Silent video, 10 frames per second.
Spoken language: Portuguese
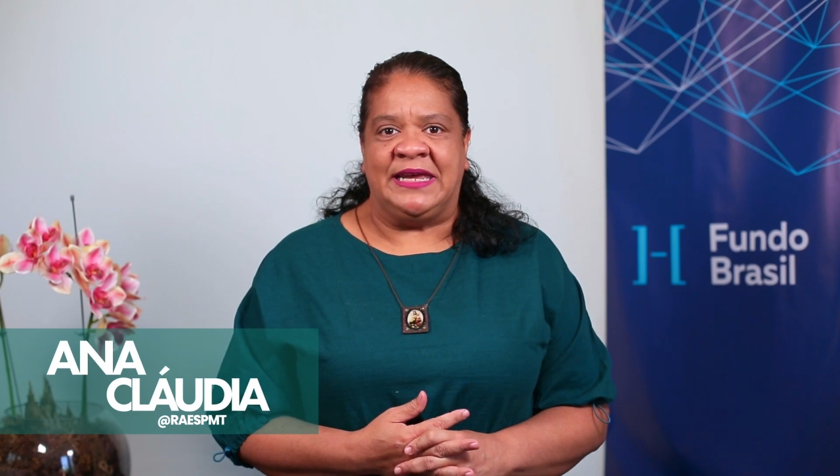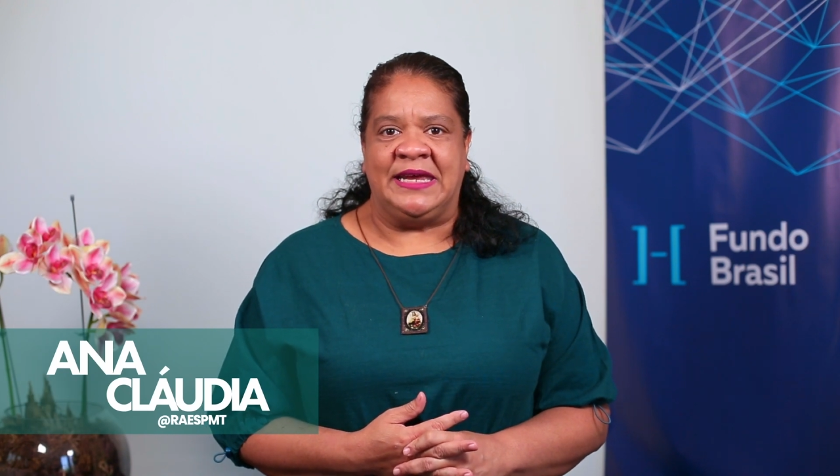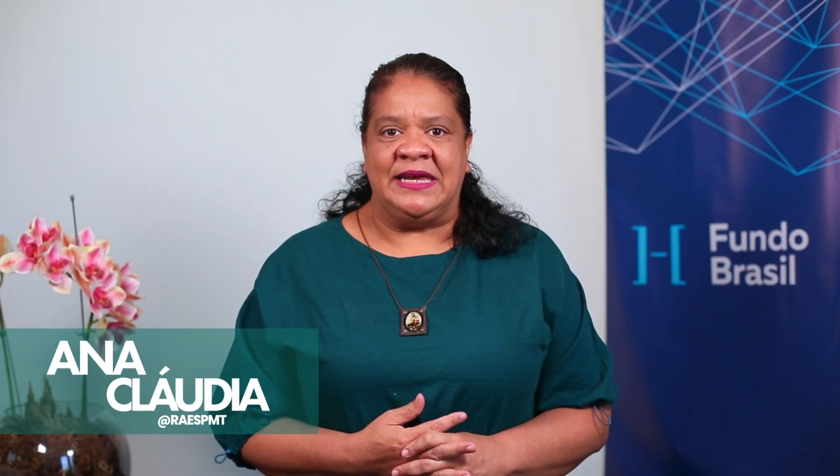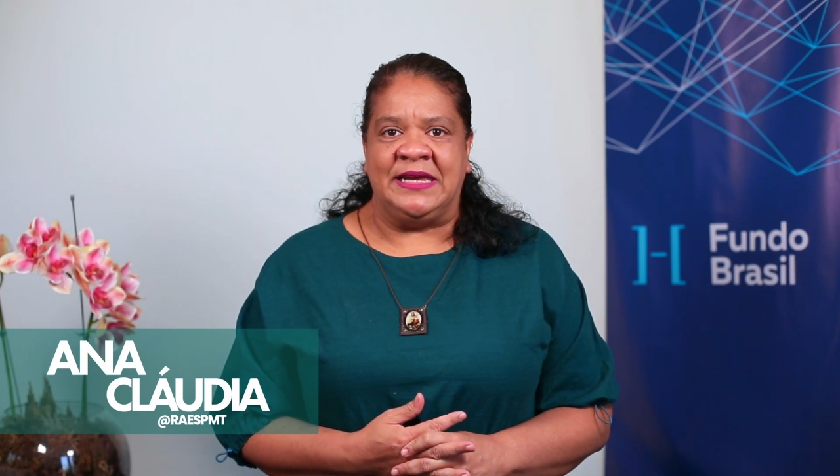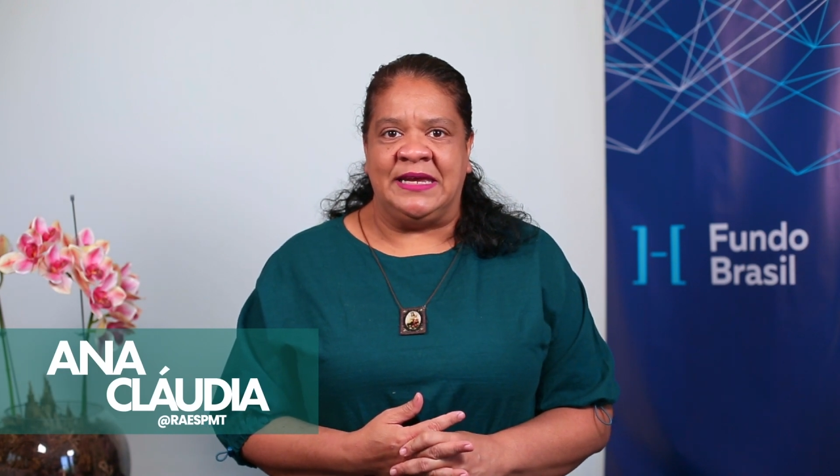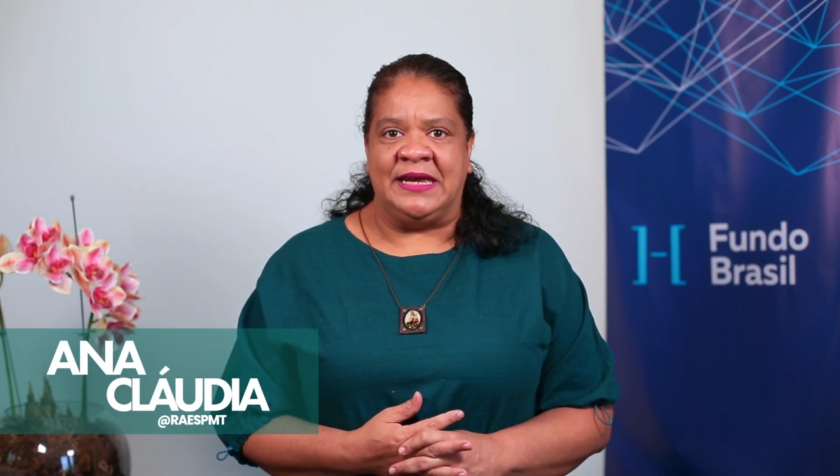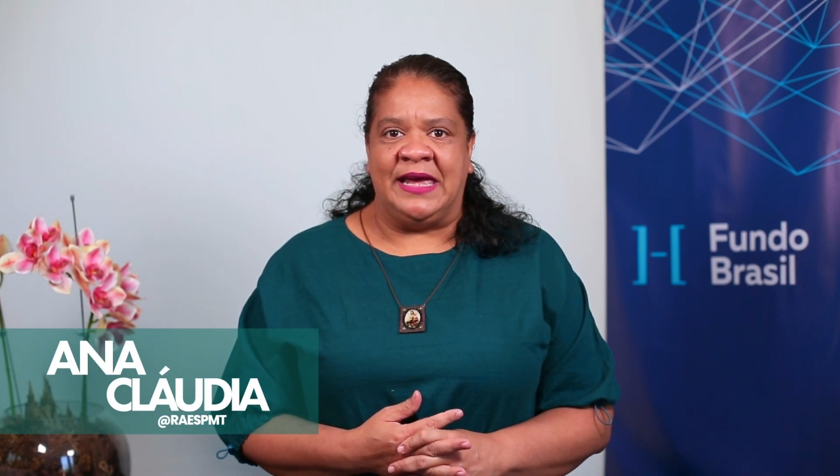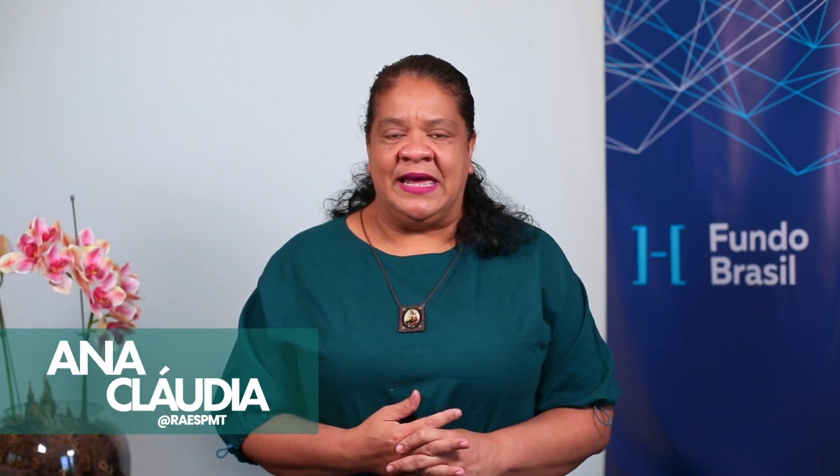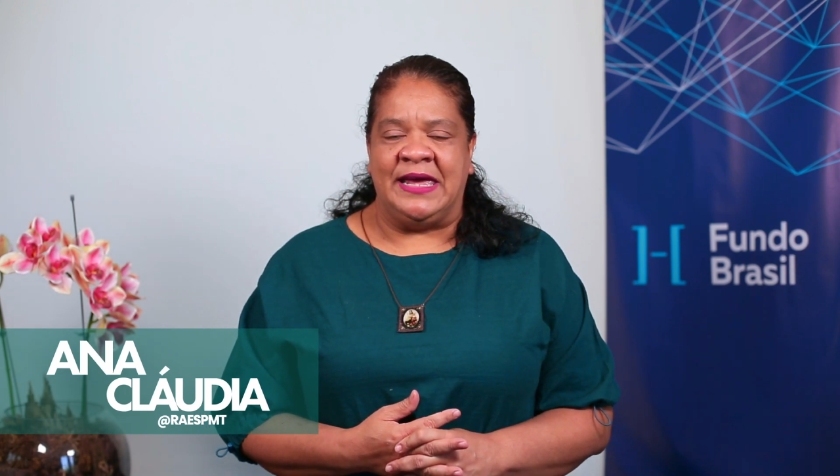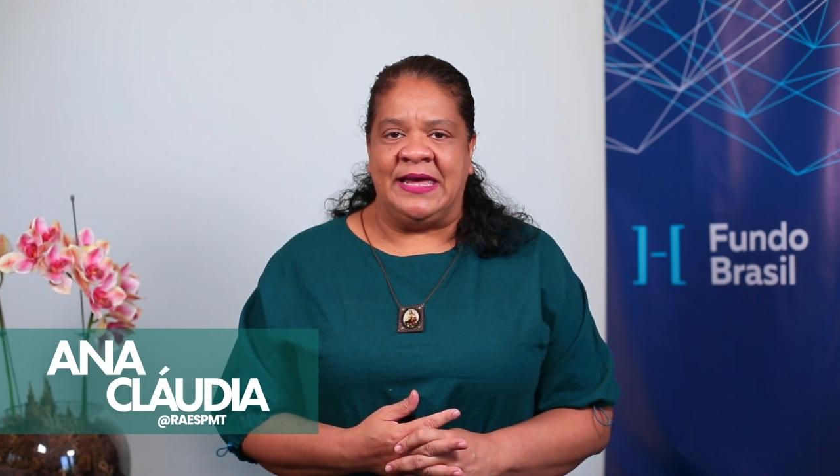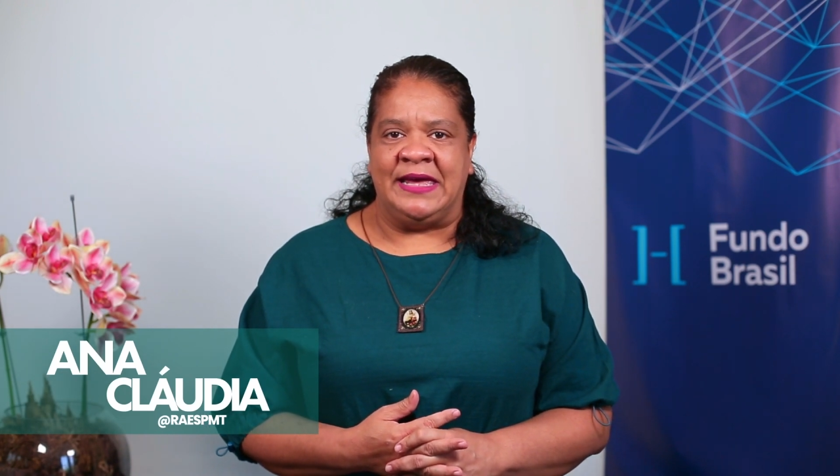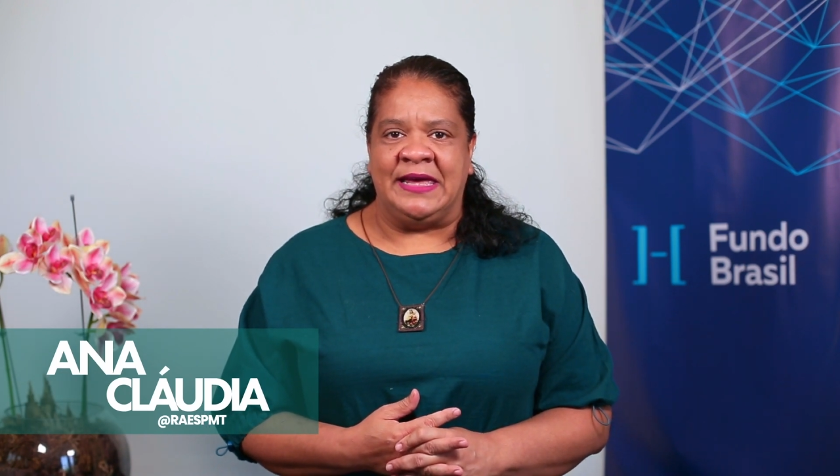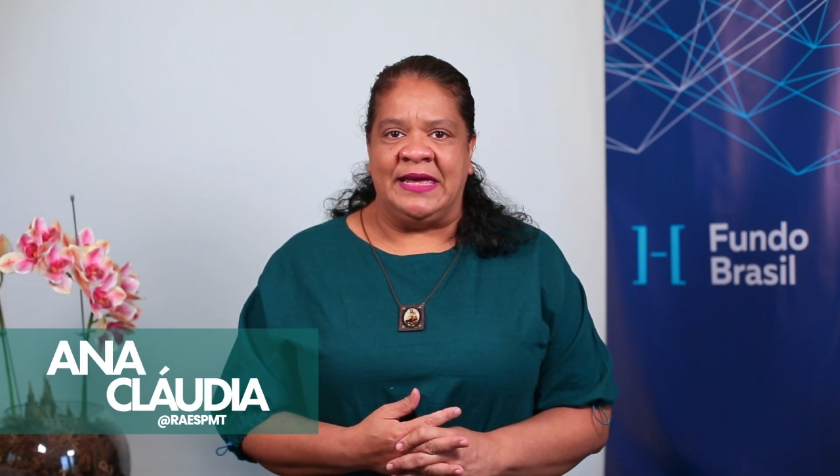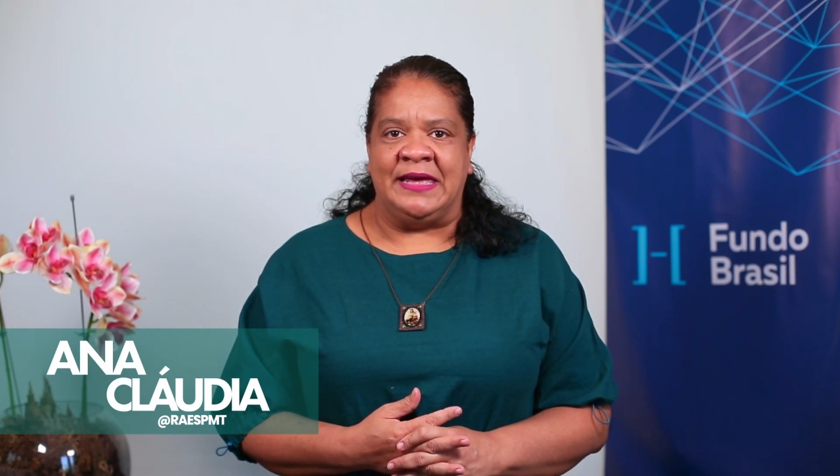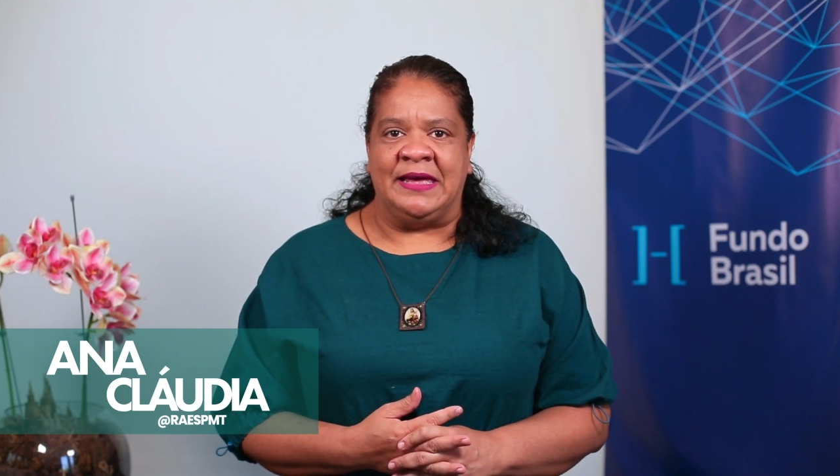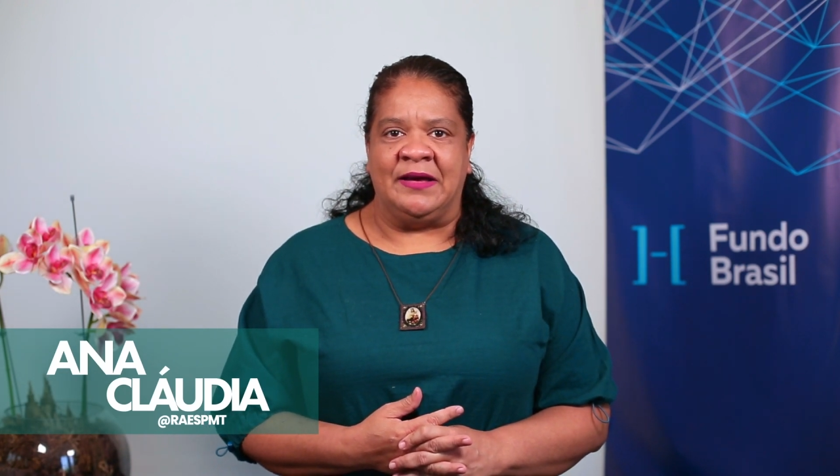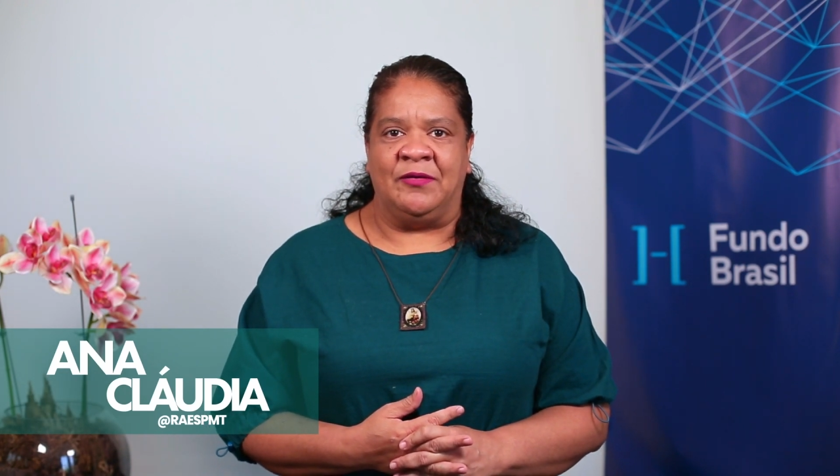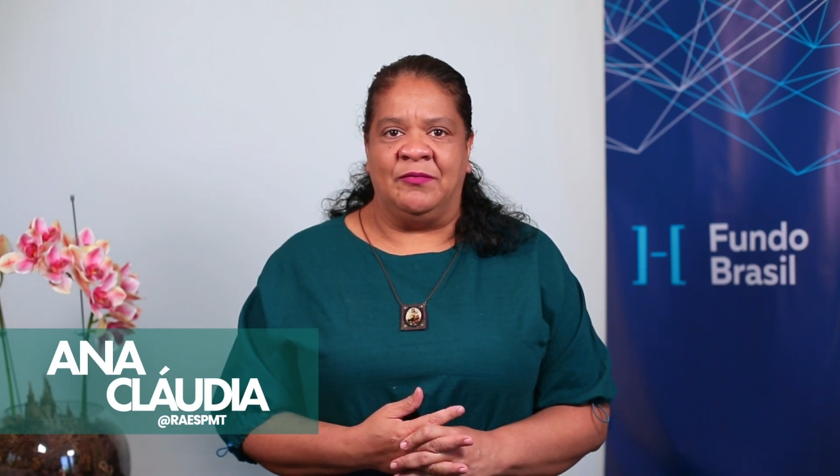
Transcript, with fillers: que é,